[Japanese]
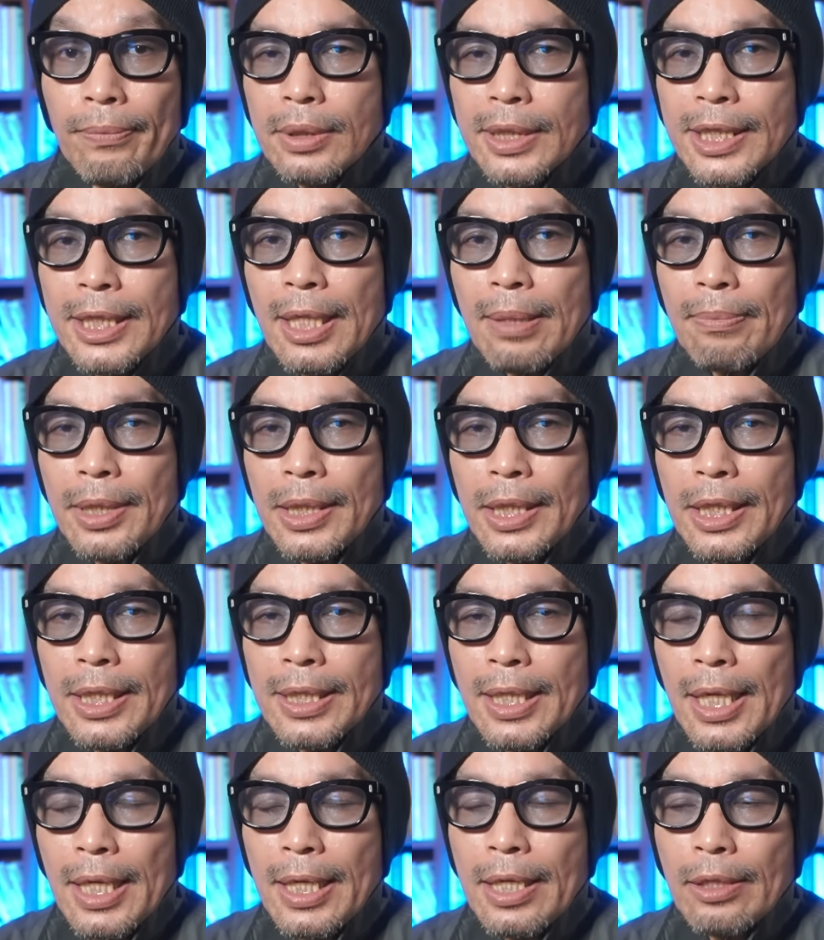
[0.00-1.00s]
ちなみに、
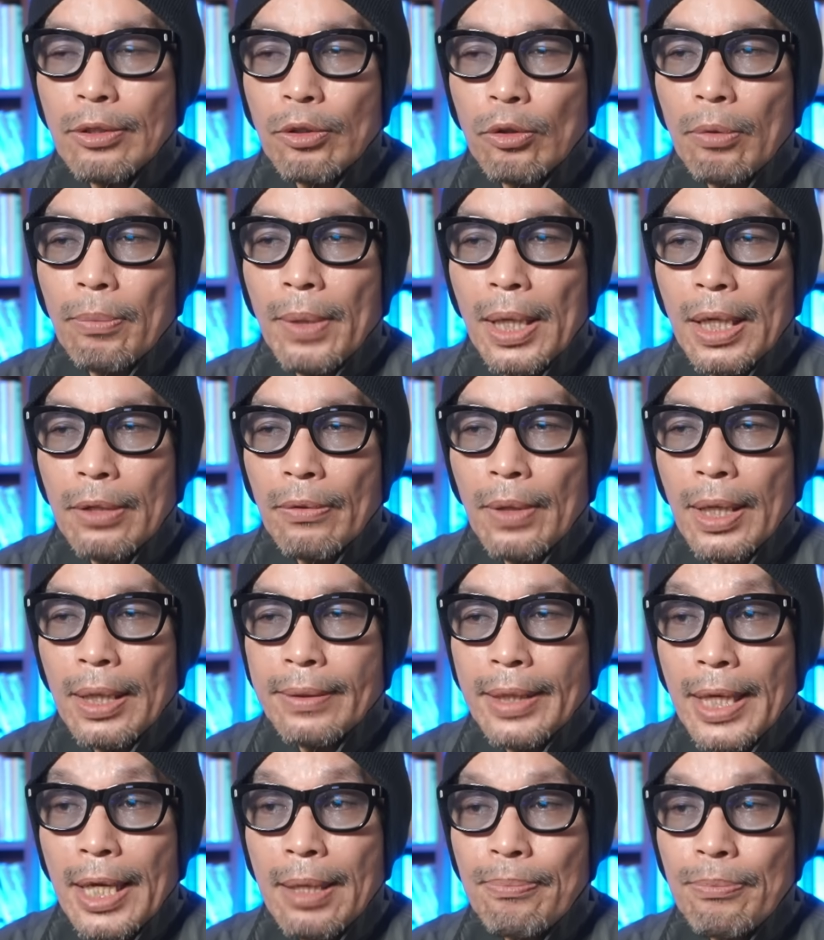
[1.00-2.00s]
サイレントの場合は
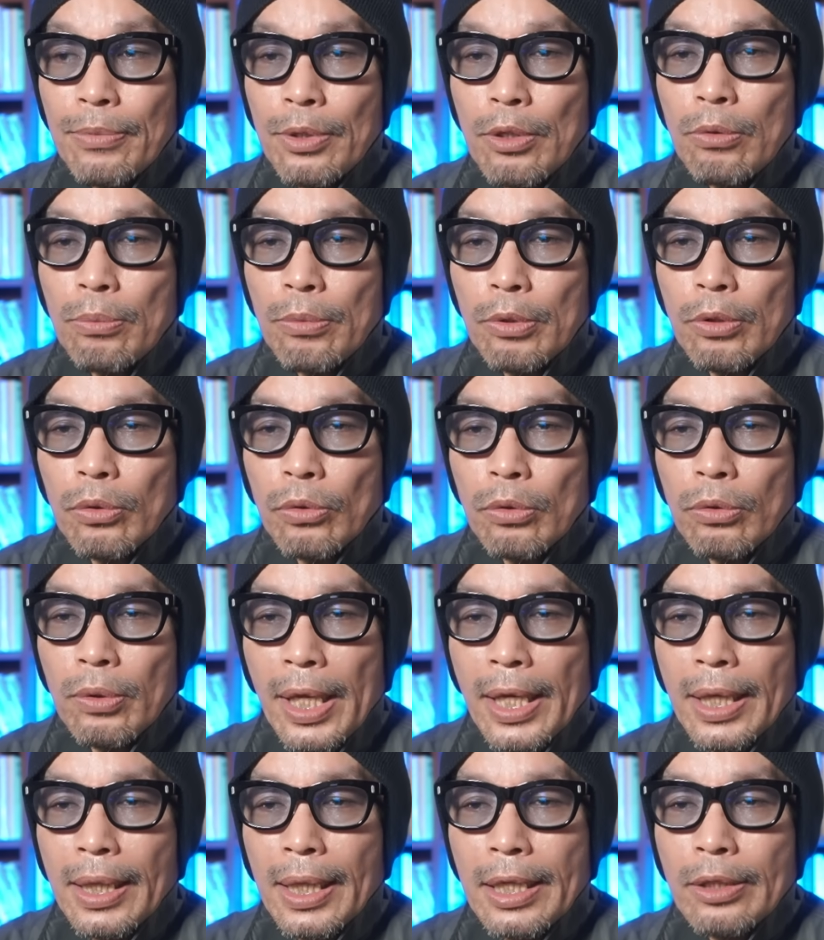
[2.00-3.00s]
難病者と
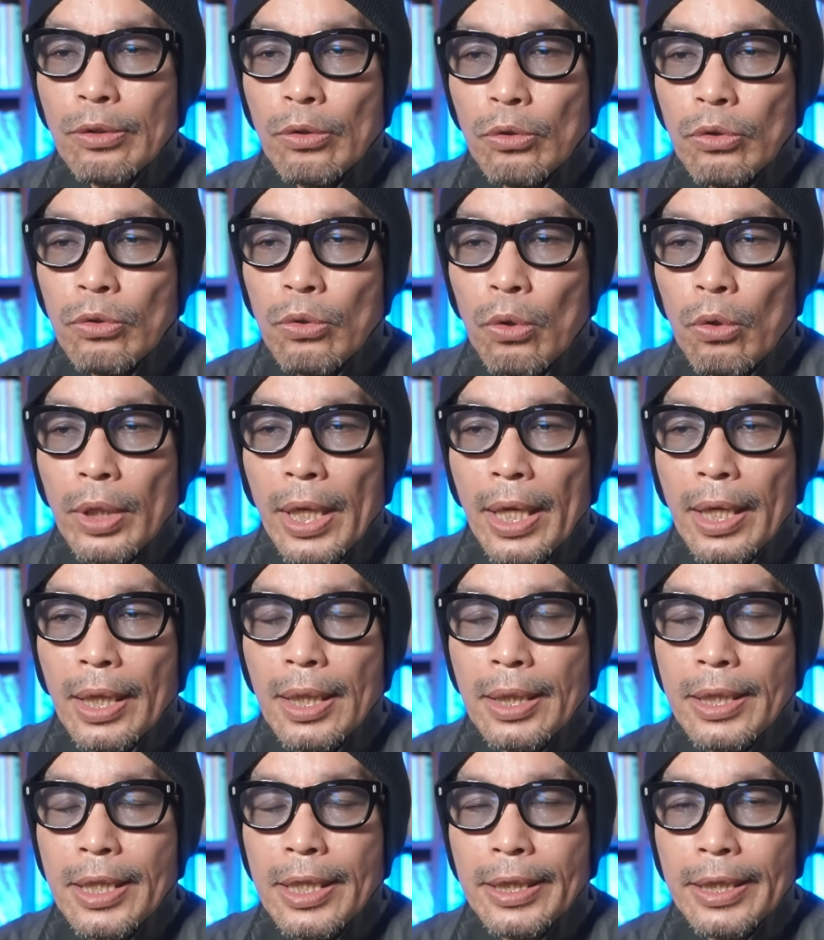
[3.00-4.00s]
恋愛という保険
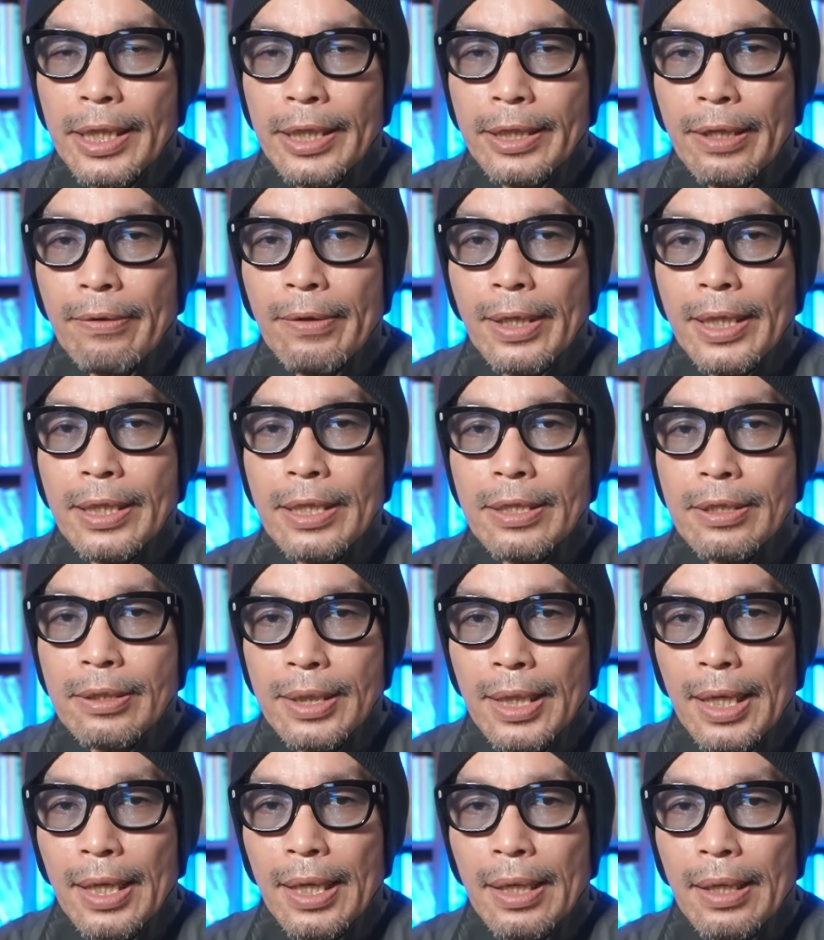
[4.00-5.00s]
が効いていたわけで
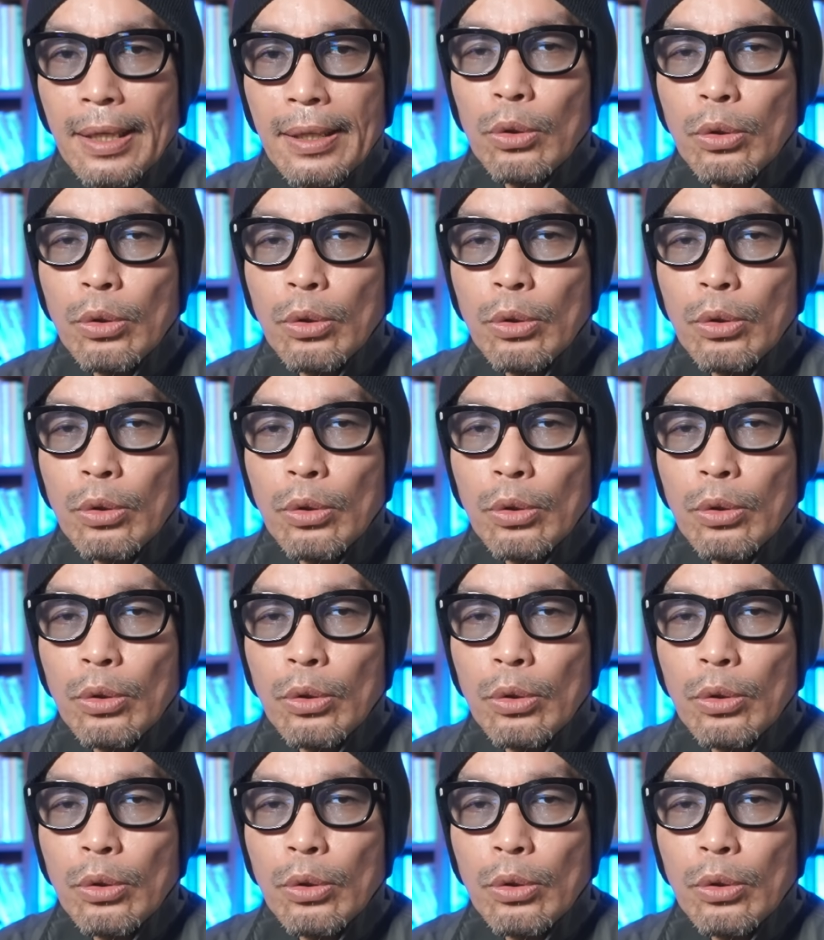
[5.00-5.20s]
すが、